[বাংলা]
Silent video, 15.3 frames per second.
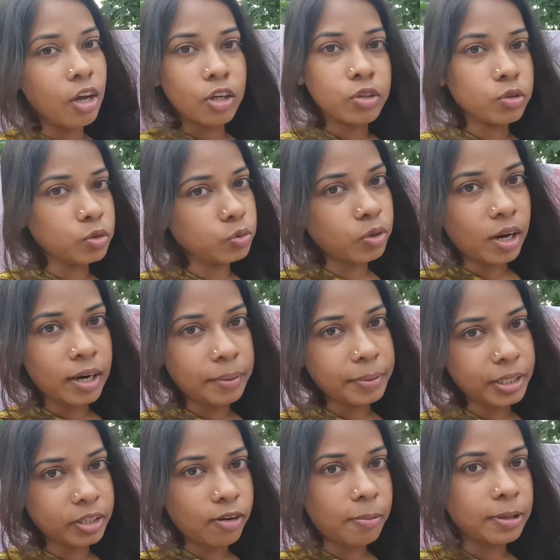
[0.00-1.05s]
তো দুখানা
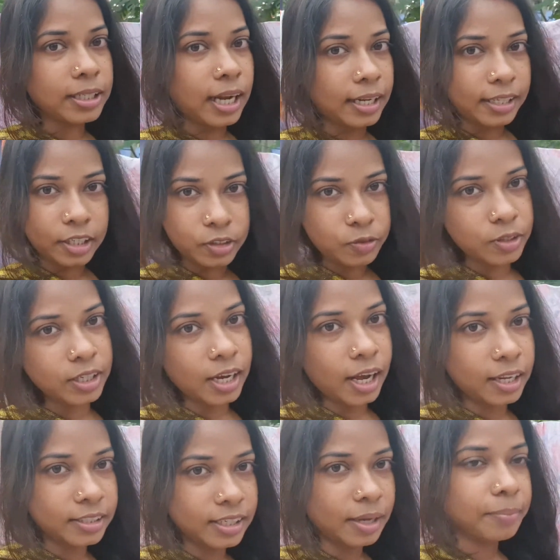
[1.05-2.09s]
বেড কবার তাড়াতাড়ি করে
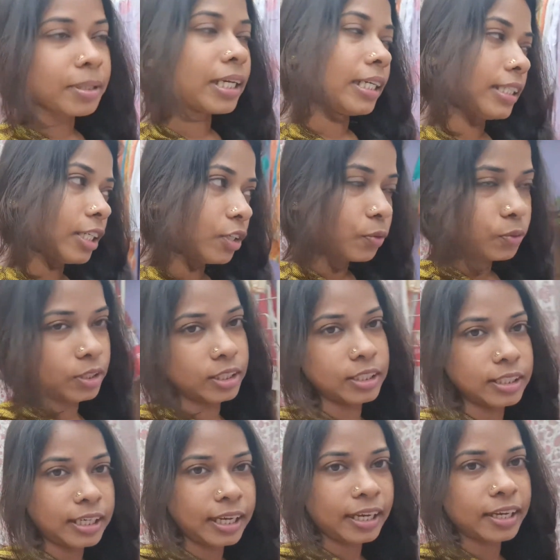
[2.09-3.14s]
কাচলাম কেচে রোদে
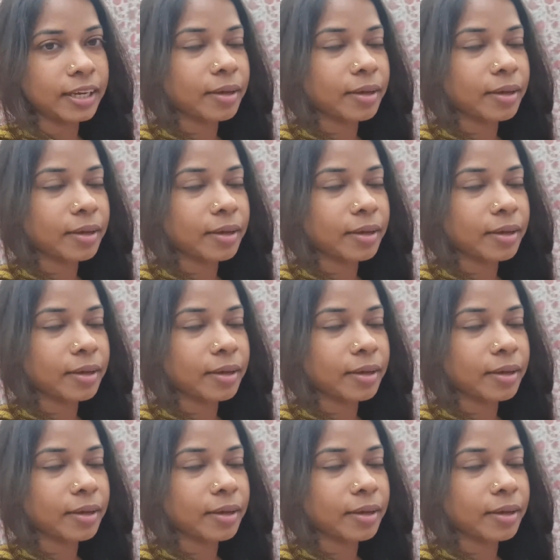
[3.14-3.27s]
দিয়ে